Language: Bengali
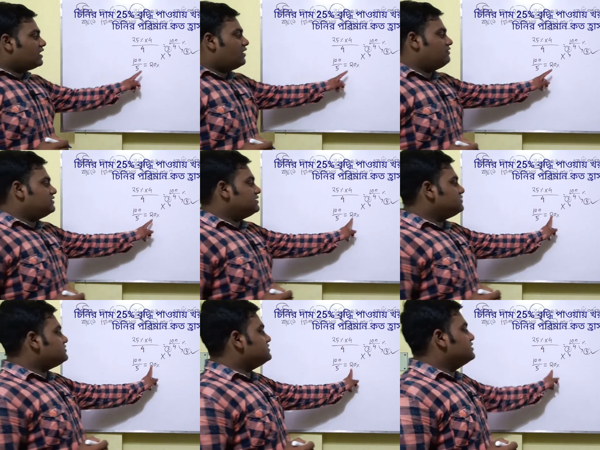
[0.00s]
আমাদের
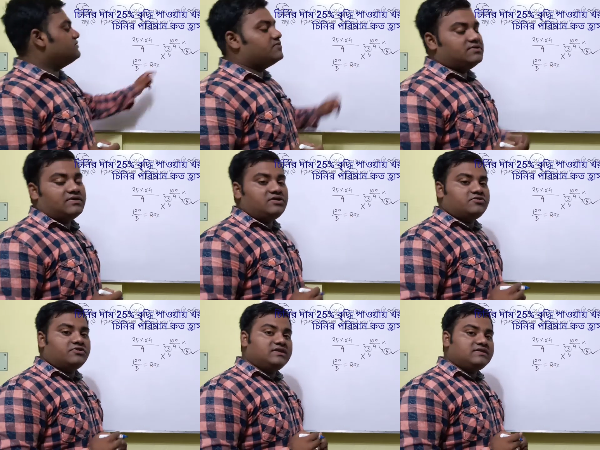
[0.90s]
কিন্তু চিনির পরিমাণ
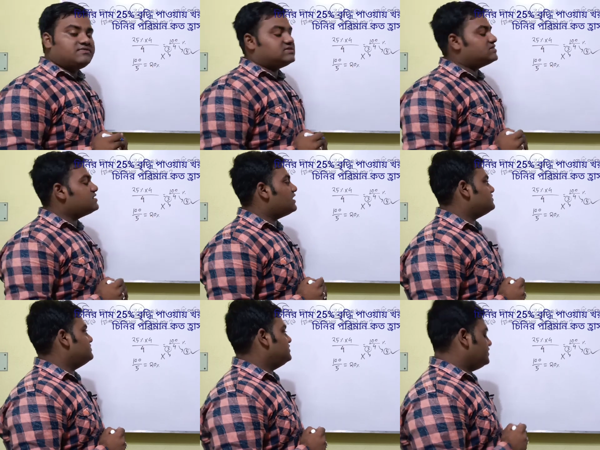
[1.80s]
টোয়েন্টি পারসেন্ট হ্রাস
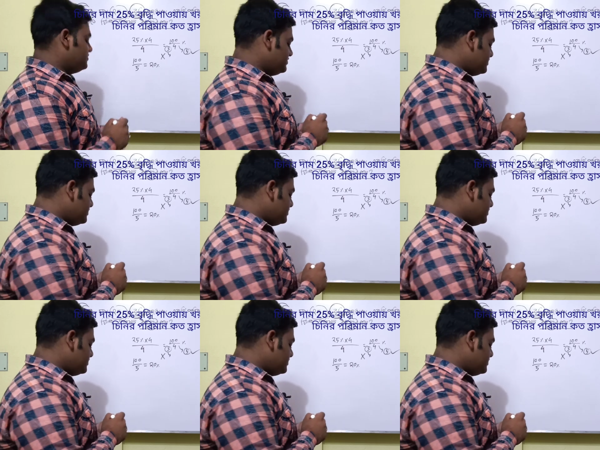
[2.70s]
পেতে হবে